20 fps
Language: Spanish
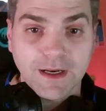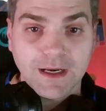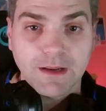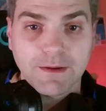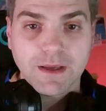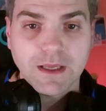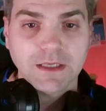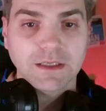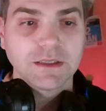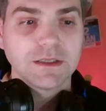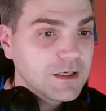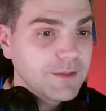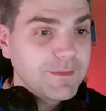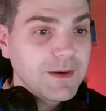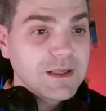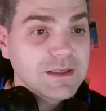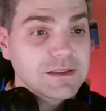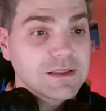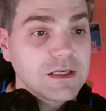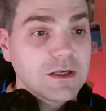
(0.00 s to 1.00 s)
que la vean. Tiene,
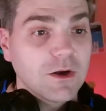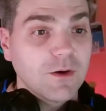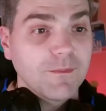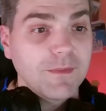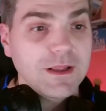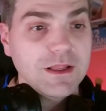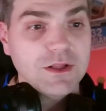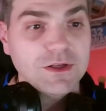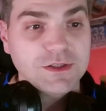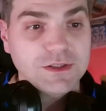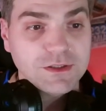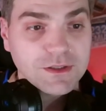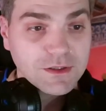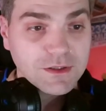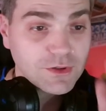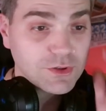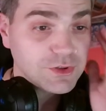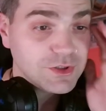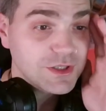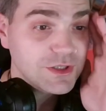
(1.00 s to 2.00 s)
mira,
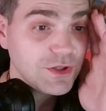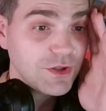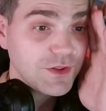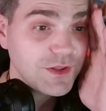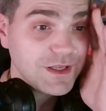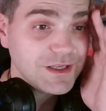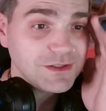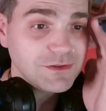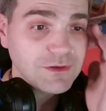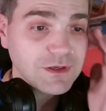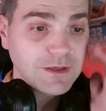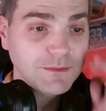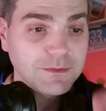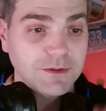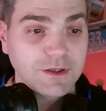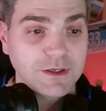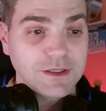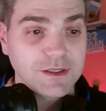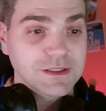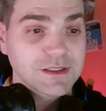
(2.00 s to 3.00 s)
5.210
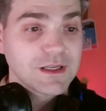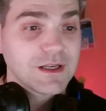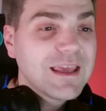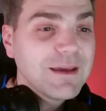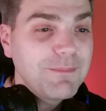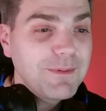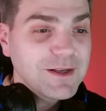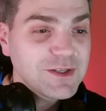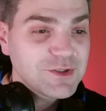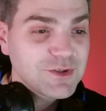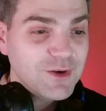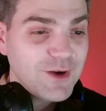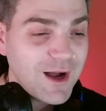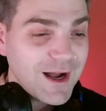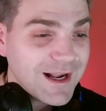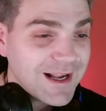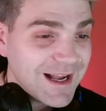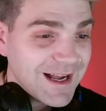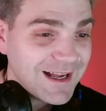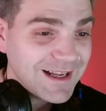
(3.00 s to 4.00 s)
suscriptores. ¿Qué pasó?
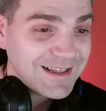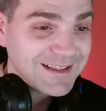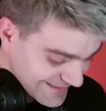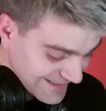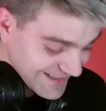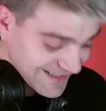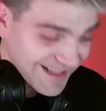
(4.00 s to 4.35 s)
Acá,